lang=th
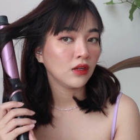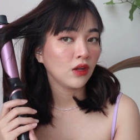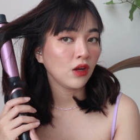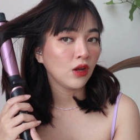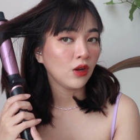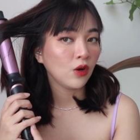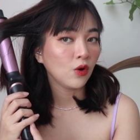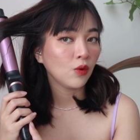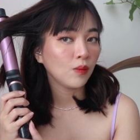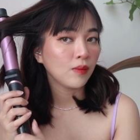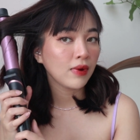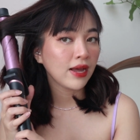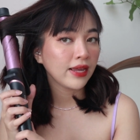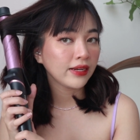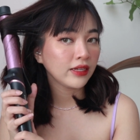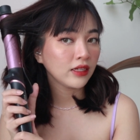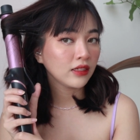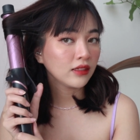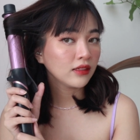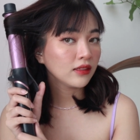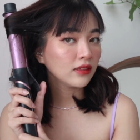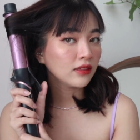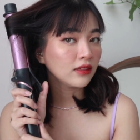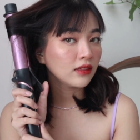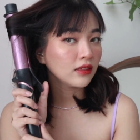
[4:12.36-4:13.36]
ถอยลงมานิ
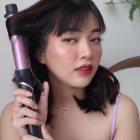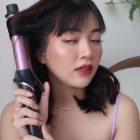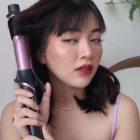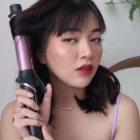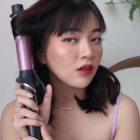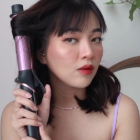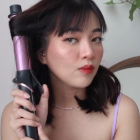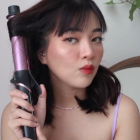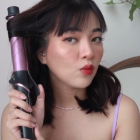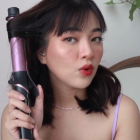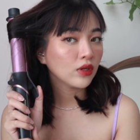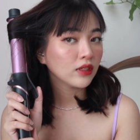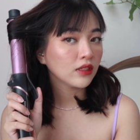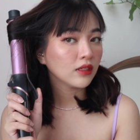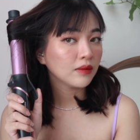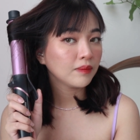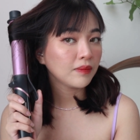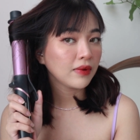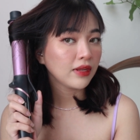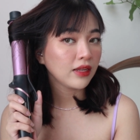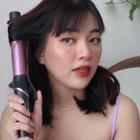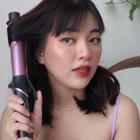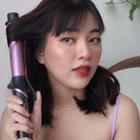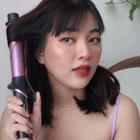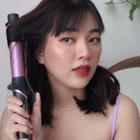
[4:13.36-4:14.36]
ดนึงแล้วก็ม้วนขึ้น
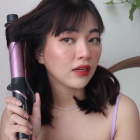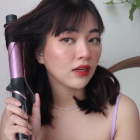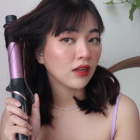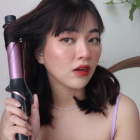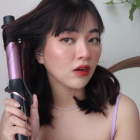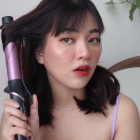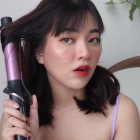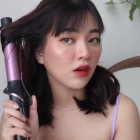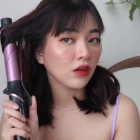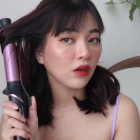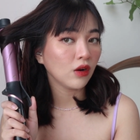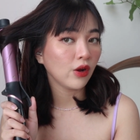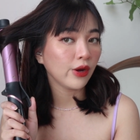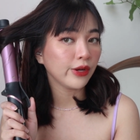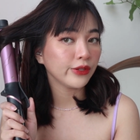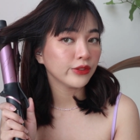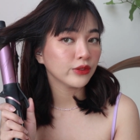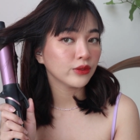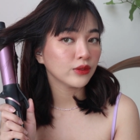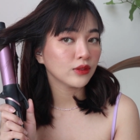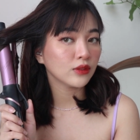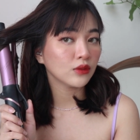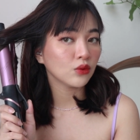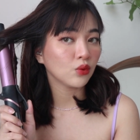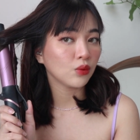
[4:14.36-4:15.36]
ไปอีกแล้วก็ถอย
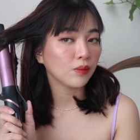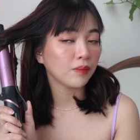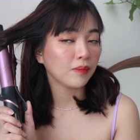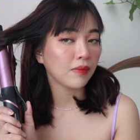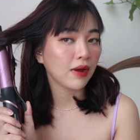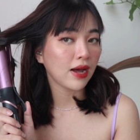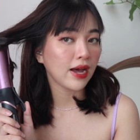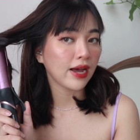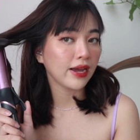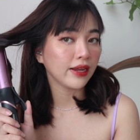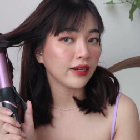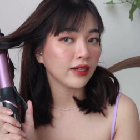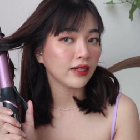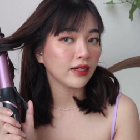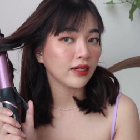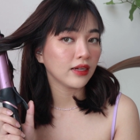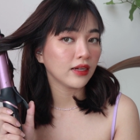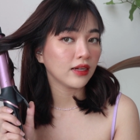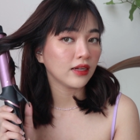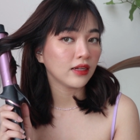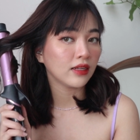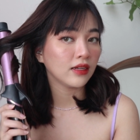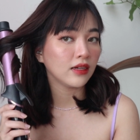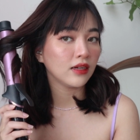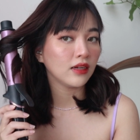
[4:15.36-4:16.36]
จนสุดปลายนะ
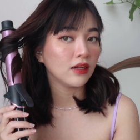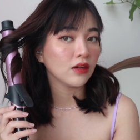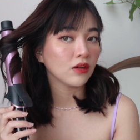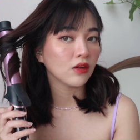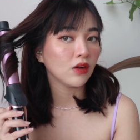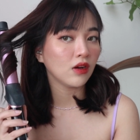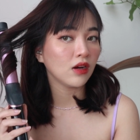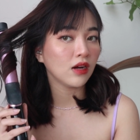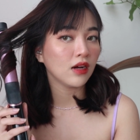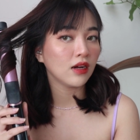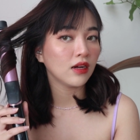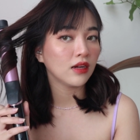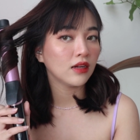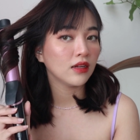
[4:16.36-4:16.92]
คะแล้วก็